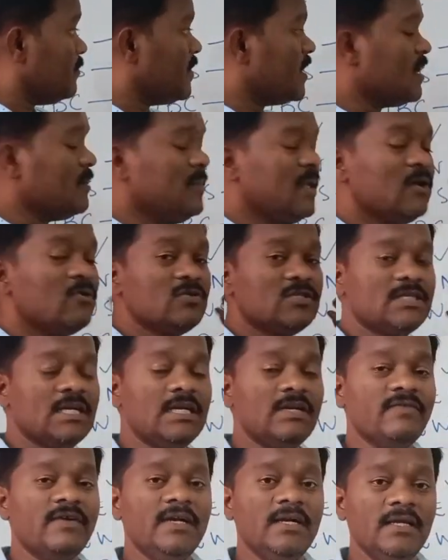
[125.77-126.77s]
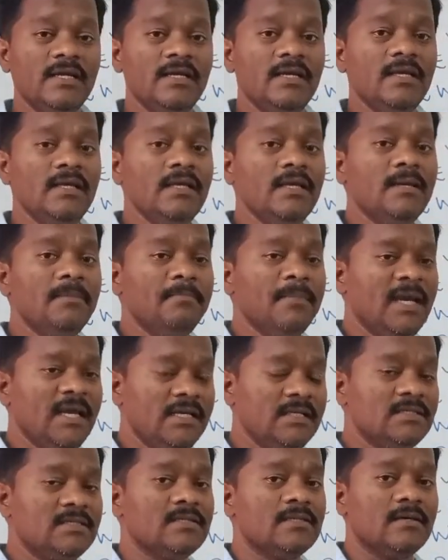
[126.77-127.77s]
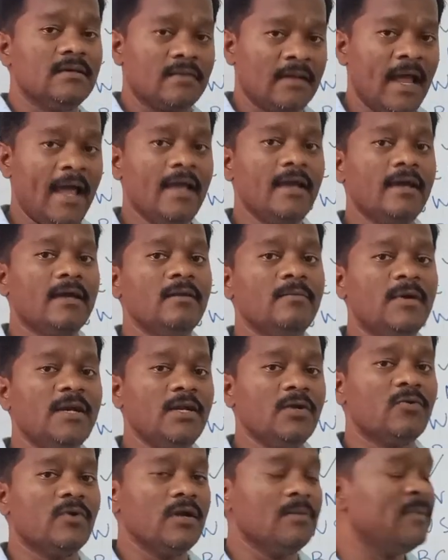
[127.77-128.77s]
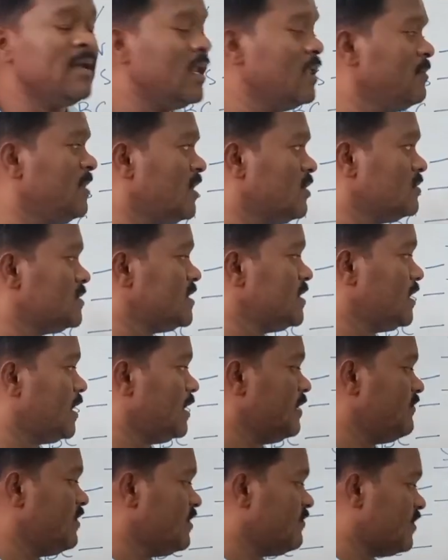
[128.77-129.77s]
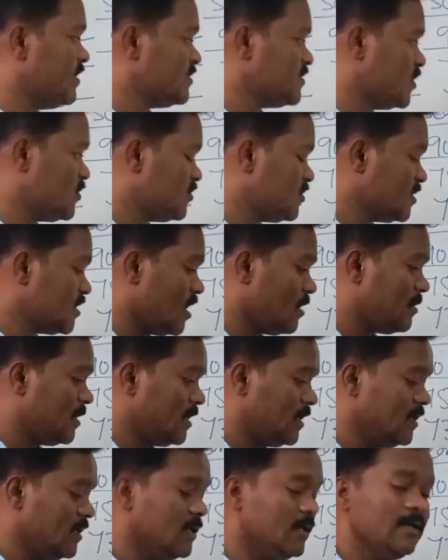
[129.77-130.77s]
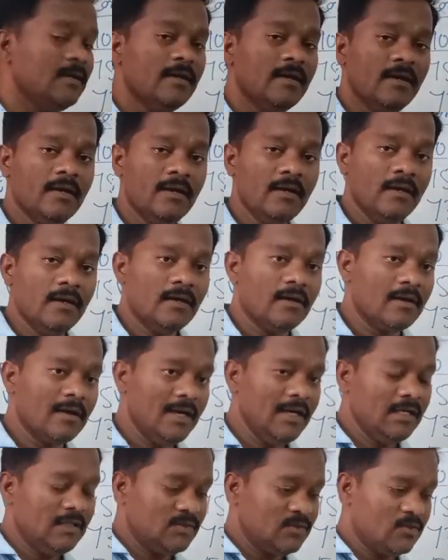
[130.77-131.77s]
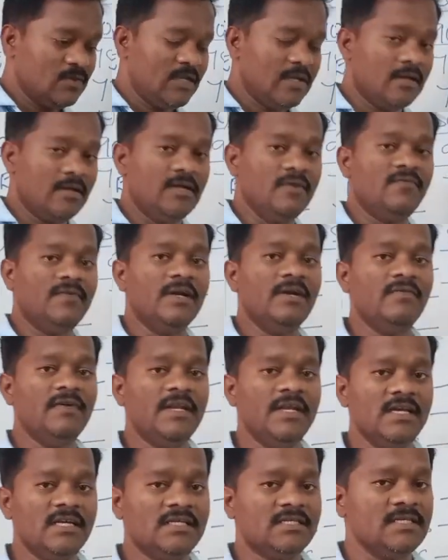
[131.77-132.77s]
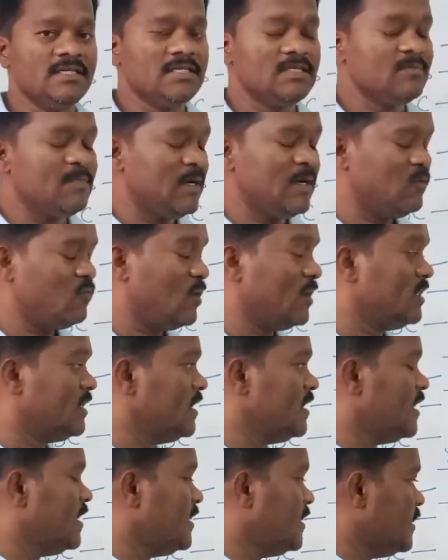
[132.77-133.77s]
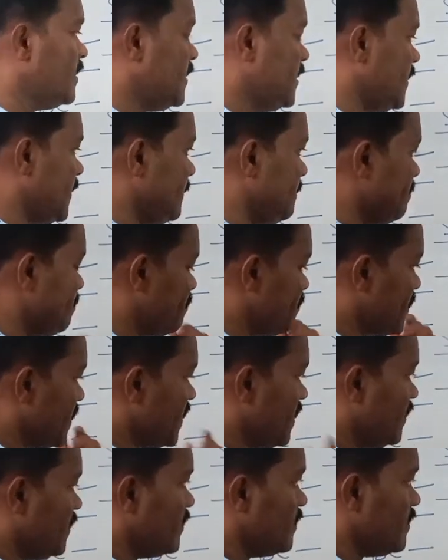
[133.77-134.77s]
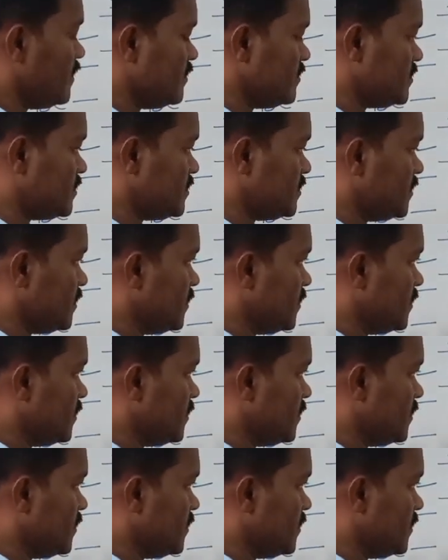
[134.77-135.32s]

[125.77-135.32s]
మన మీకు వచ్చినటువంటి ఈ మెయిన్స్ ర్యాంక్ని బట్టి కూడా మళ్ళీ మీకు సీట్లు అనేవి ఇవ్వడం జరుగుతుంది కాబట్టి రైట్ సో దెర్ ఆర్ డిఫరెంట్ వేరియేషన్స్ బట్ వన్ థింగ్ ఏంటంటే ఎస్